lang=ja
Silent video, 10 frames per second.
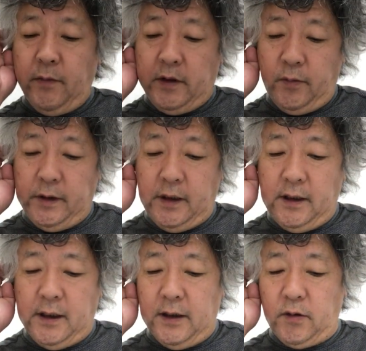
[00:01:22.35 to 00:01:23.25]
認めて
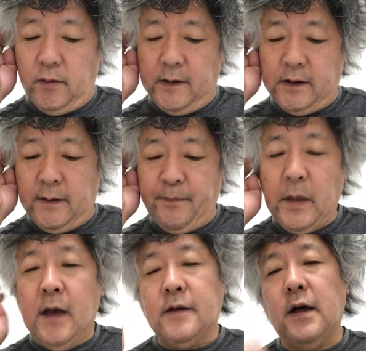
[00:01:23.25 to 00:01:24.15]
いいなと思いますし
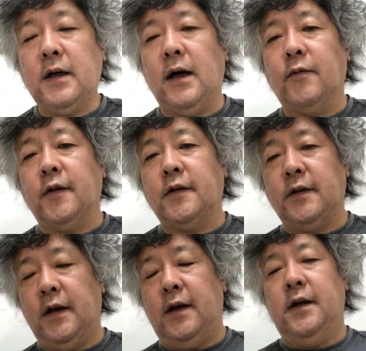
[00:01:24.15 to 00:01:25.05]
サッカーもで
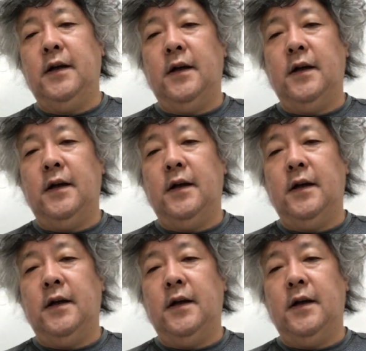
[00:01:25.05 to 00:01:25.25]
すね、